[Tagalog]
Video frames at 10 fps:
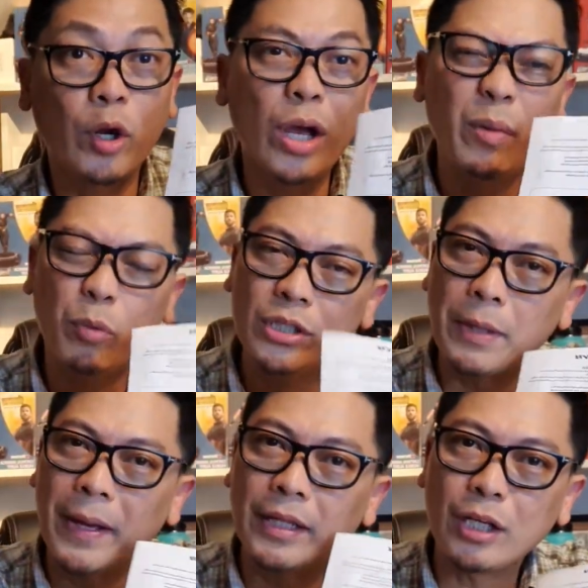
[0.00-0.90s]
Pero alam ko,
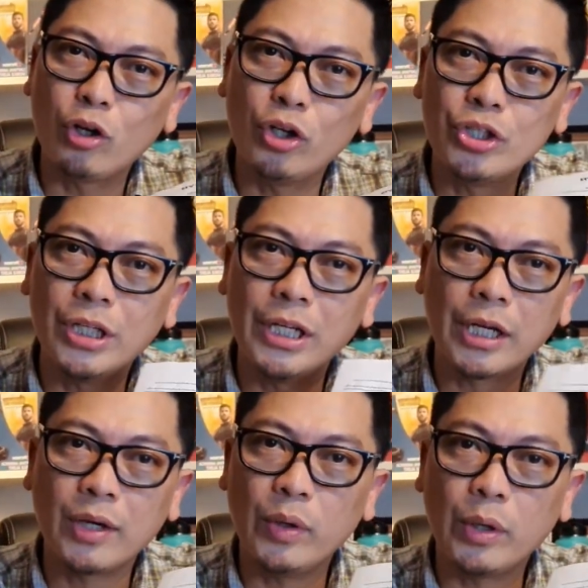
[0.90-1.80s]
Japan technology din
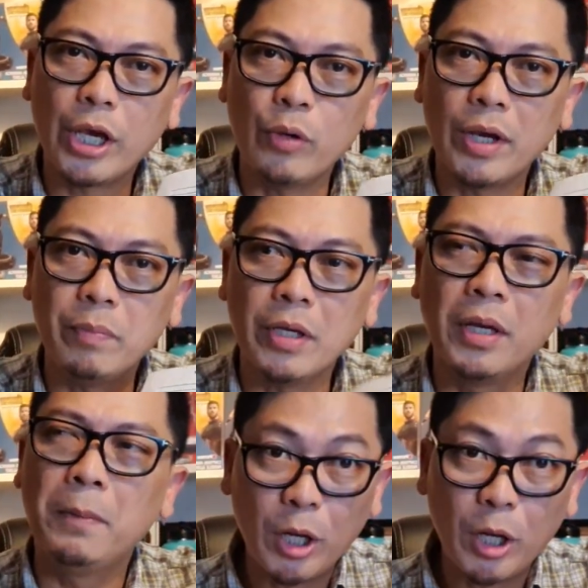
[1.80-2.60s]
ang KYB.